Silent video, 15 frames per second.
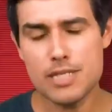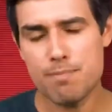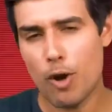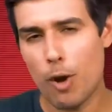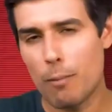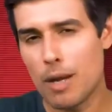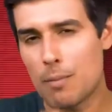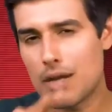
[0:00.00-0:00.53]
इस
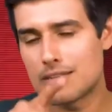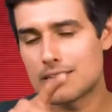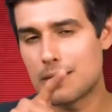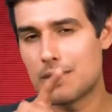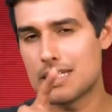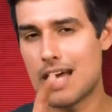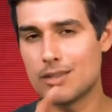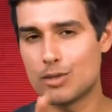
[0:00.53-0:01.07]
प्रॉब्लम का
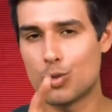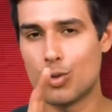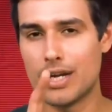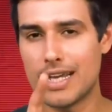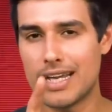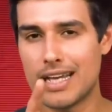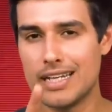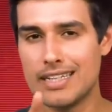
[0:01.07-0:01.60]
समाधान
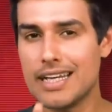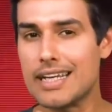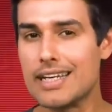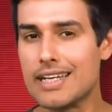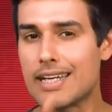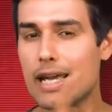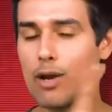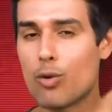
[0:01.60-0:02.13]
ढूंढने के लिए
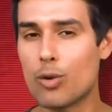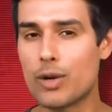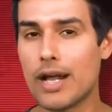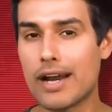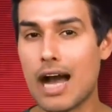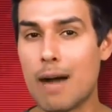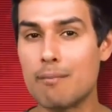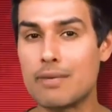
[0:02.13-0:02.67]
इनके लोगों ने
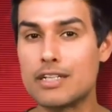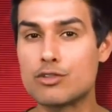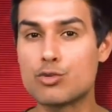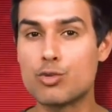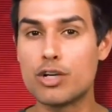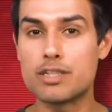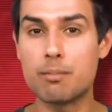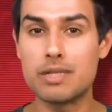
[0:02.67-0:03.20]
राम की
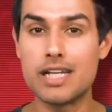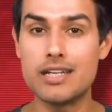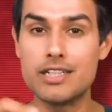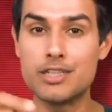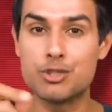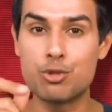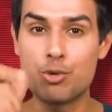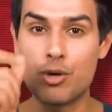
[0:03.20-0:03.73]
सूरत
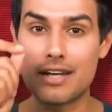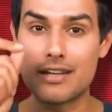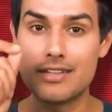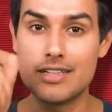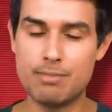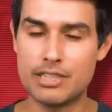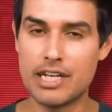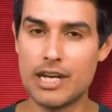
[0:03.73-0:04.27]
बदलनी शुरू कर
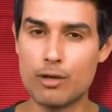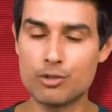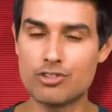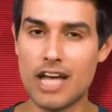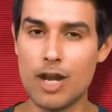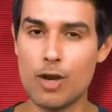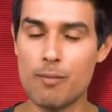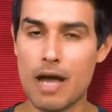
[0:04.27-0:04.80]
दी पिछले कुछ
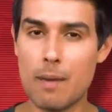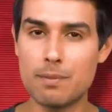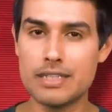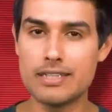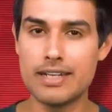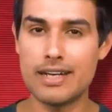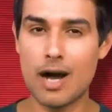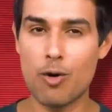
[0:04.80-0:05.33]
सालों में
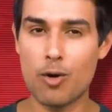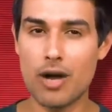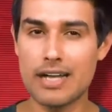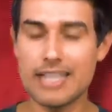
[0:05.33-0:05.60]
आपने देखा होगा